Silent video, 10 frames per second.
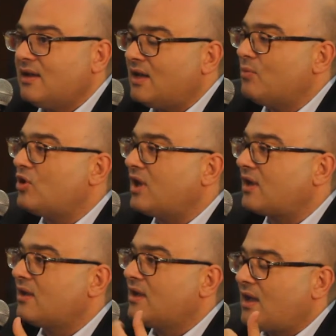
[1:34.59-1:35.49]

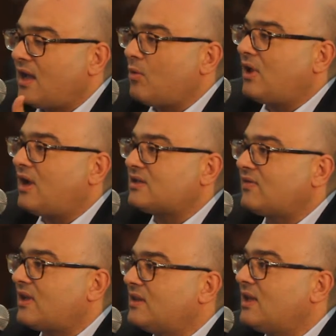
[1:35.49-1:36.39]
المناخ اول حاجه
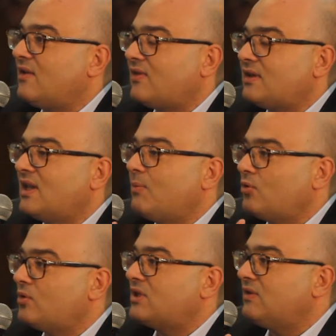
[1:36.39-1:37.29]
فقدناها فقدنا
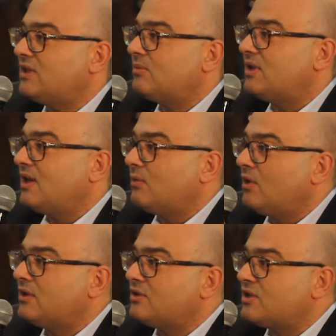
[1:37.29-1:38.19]
البرودكتيفيتي نتاعنا
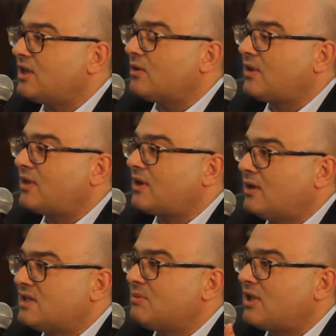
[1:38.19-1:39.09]
والانتاجيه وهذاك
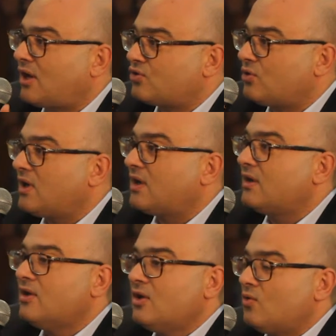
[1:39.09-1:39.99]
علاش لازم نرجعوها
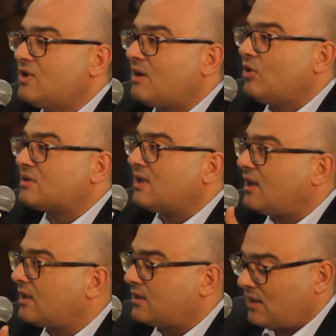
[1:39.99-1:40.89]
ونعملوا
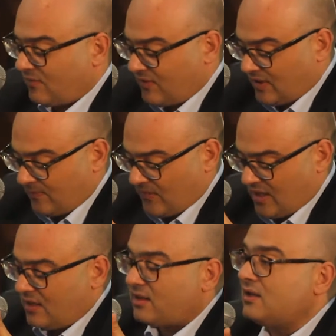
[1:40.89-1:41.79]
اصلاحات قطيعه فيها
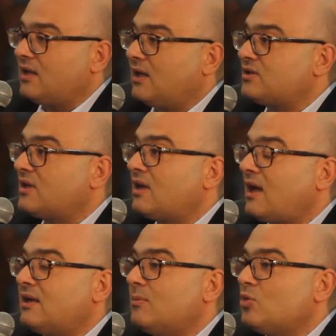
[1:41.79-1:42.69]
ثاني حاجه
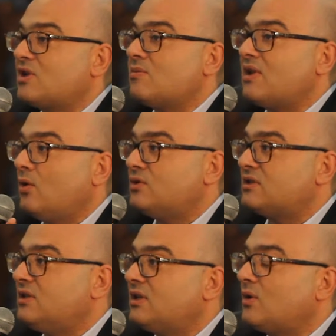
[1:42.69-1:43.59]
عندنا المشكله نتاع
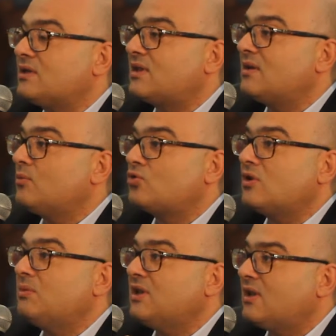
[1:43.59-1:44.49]
اللوجيستيك وخاصه
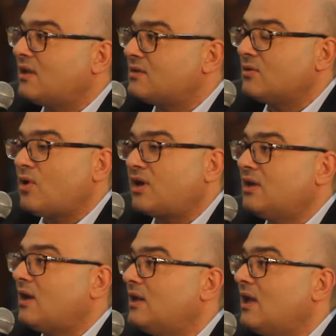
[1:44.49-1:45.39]
مشكله مينارات
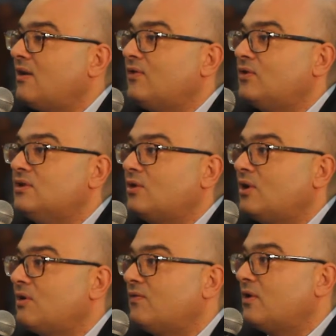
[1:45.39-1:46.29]
وحكينا عليها في تونس
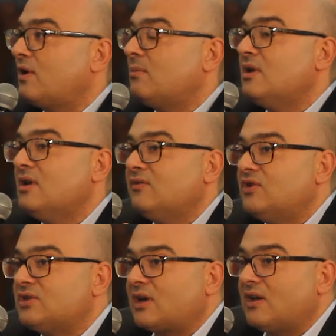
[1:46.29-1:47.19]
ايكونوميك فورام في
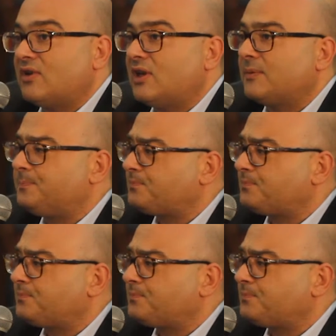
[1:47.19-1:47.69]
شهر افريل